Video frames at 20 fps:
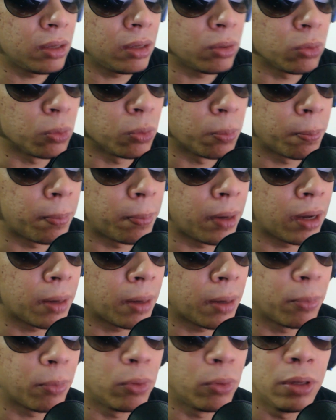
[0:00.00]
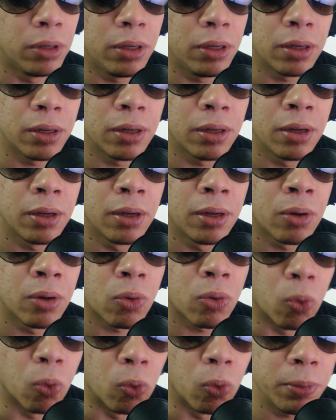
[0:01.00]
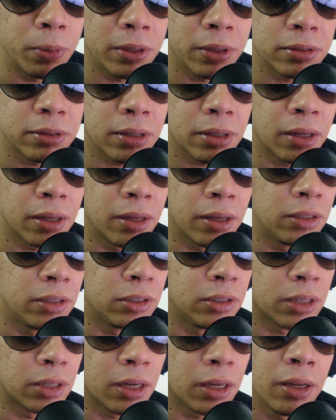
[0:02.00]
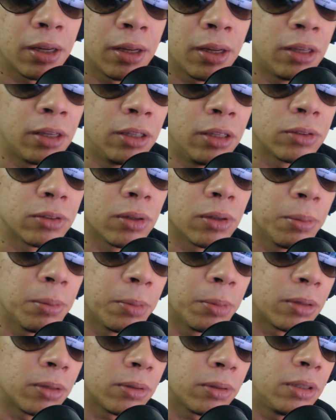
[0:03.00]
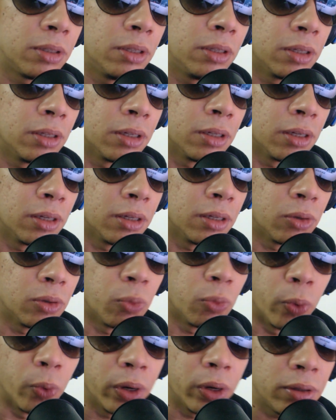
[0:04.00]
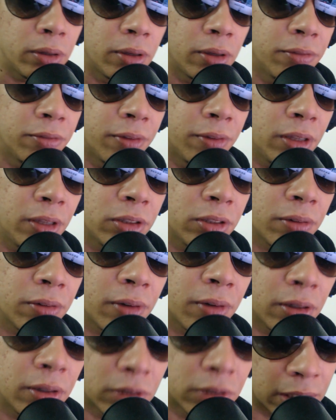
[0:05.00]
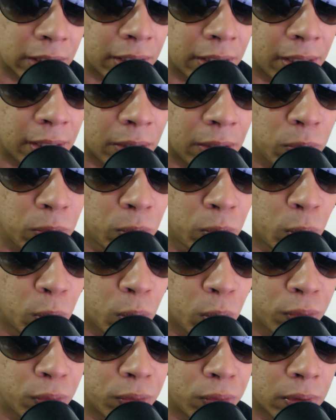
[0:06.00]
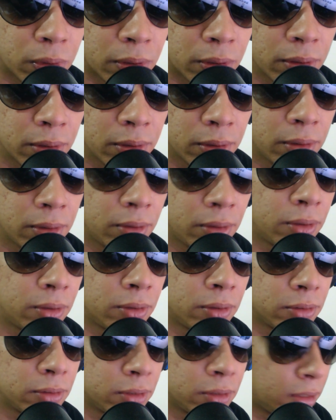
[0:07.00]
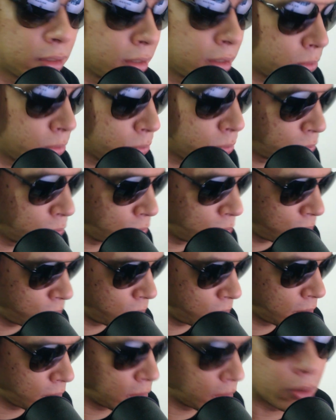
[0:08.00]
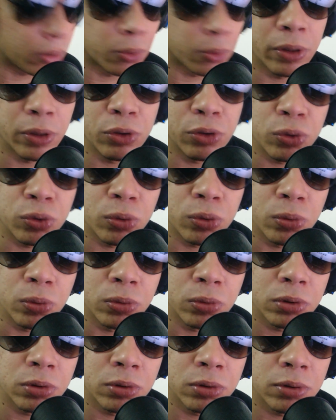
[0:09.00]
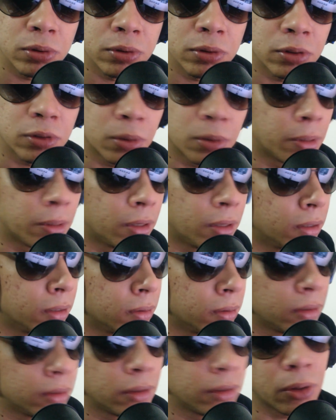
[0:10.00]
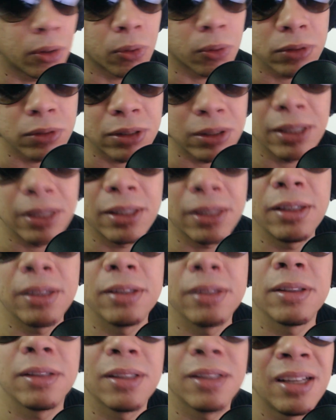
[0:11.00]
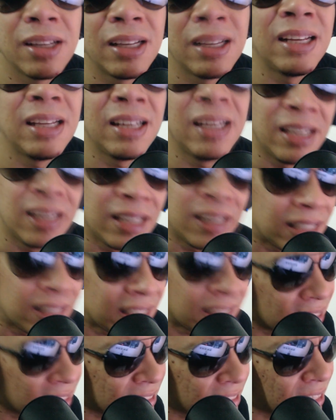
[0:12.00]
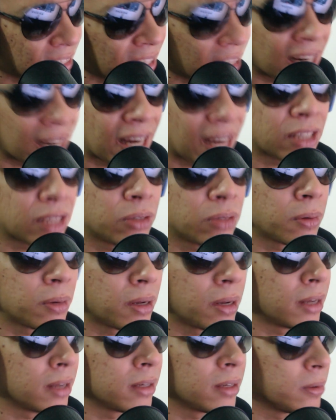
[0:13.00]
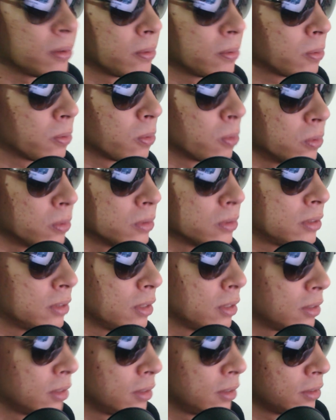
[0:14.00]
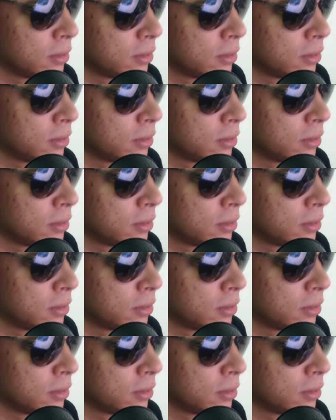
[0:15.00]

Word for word: abri-lo para poder começar desde já. E só lembrando que o ano que vem já, vai, já terá um novo, né? Já terá um novo, que é o Êxodo, se não me engano. E com certeza terá aqui no canal, com